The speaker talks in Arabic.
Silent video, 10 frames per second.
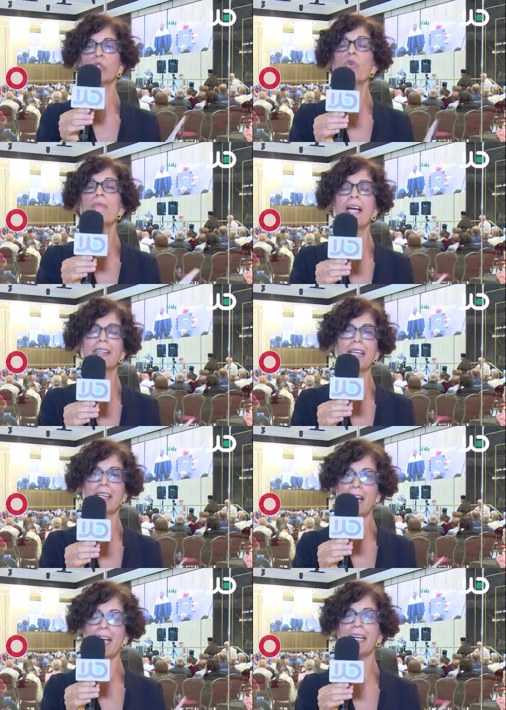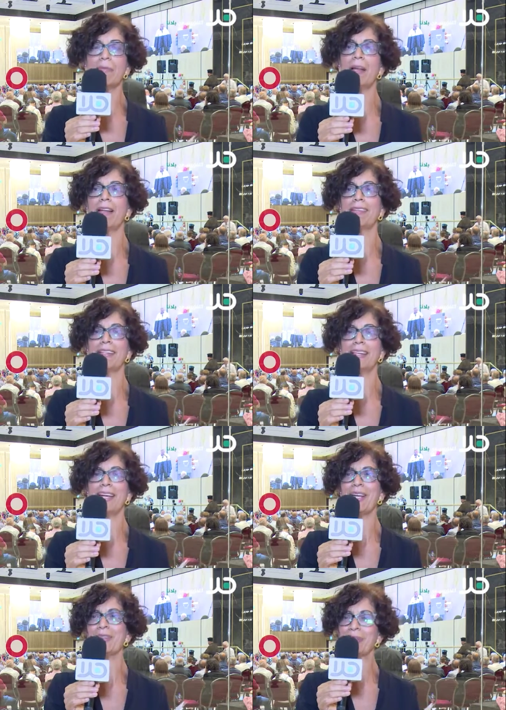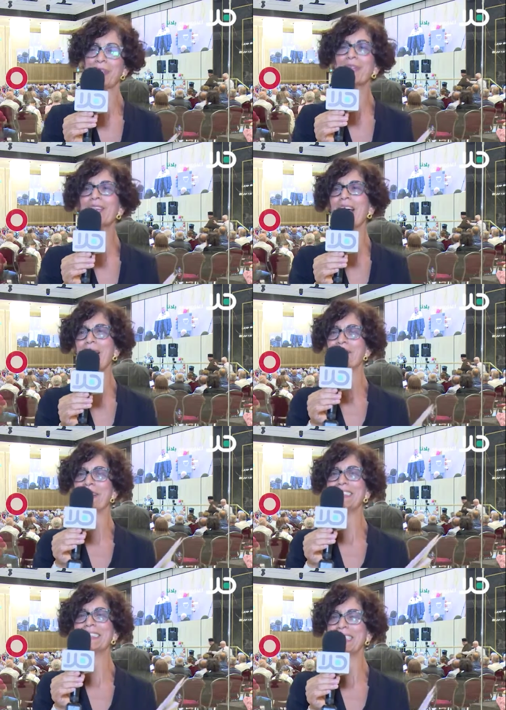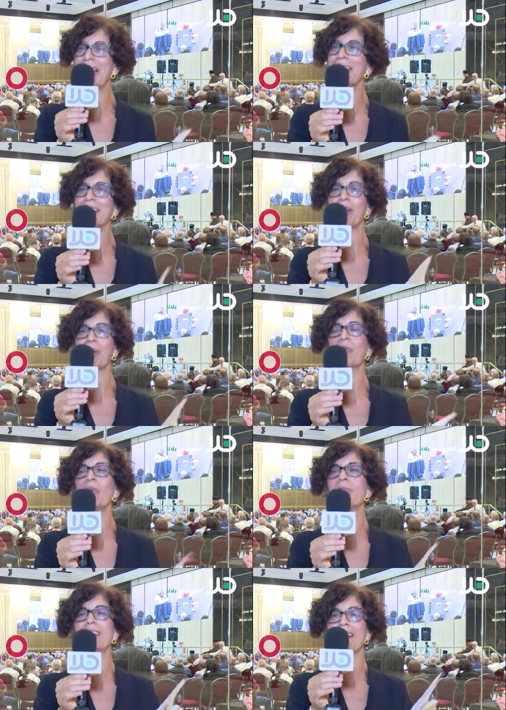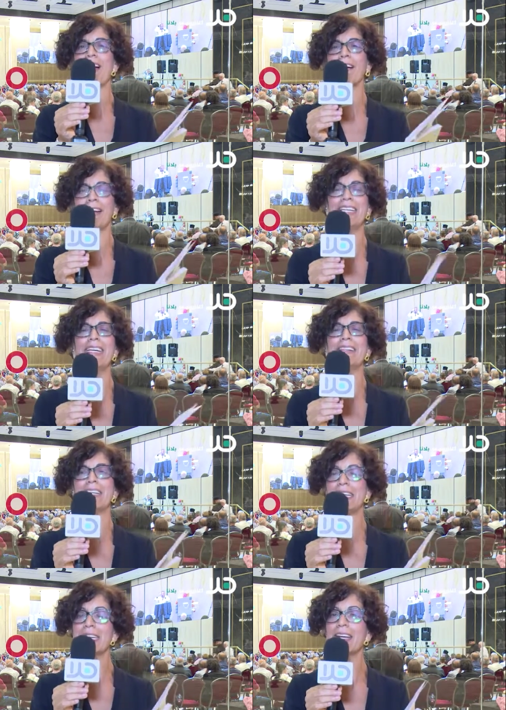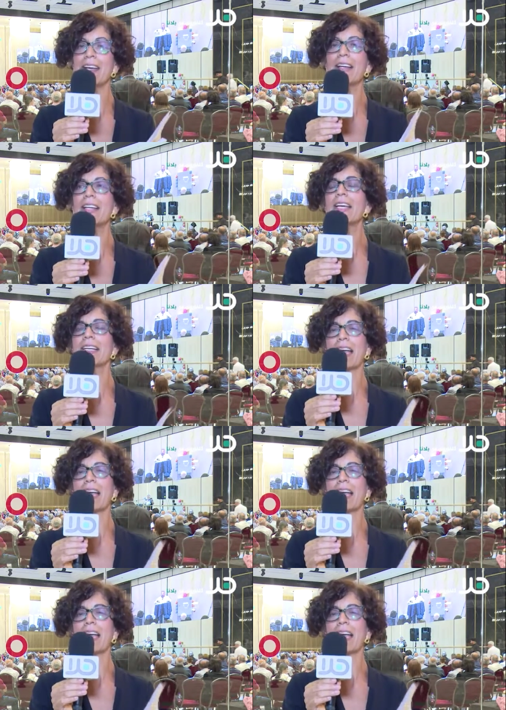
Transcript: وشو معدن هاي البلد انه ينتخب انسان اللي هو من اقليه دينيه